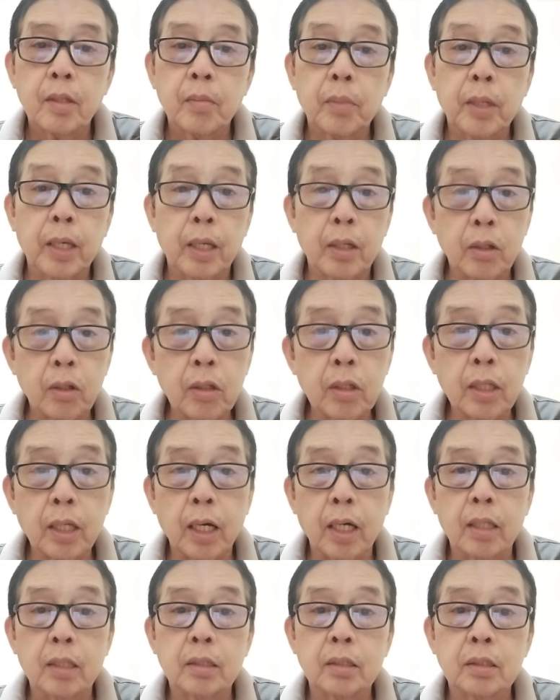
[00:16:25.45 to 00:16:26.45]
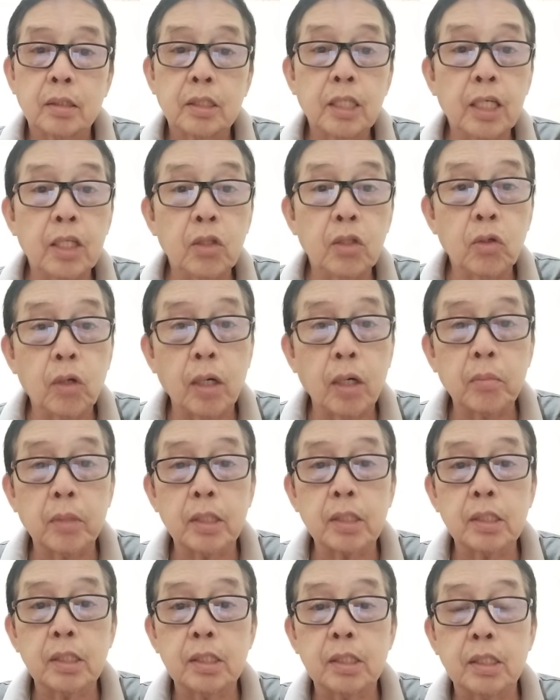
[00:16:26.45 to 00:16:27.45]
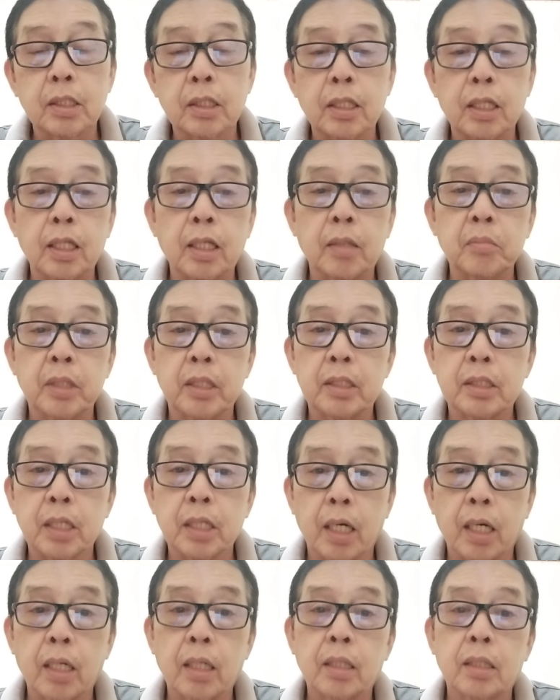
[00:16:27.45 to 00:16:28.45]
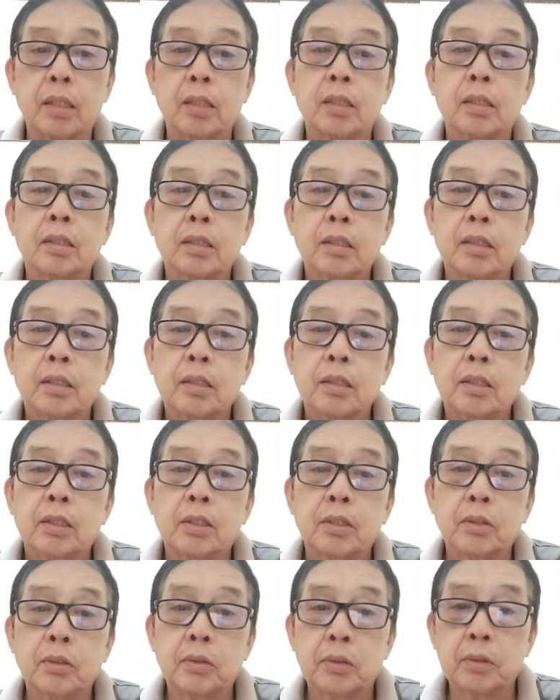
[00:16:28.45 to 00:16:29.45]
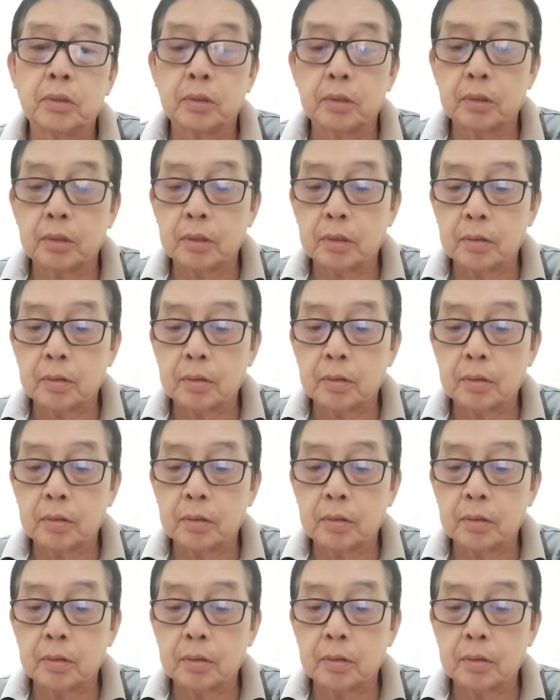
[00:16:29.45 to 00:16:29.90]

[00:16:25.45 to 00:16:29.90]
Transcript: Pero yun nga, sino ang magsisindi ng mitya? Yun.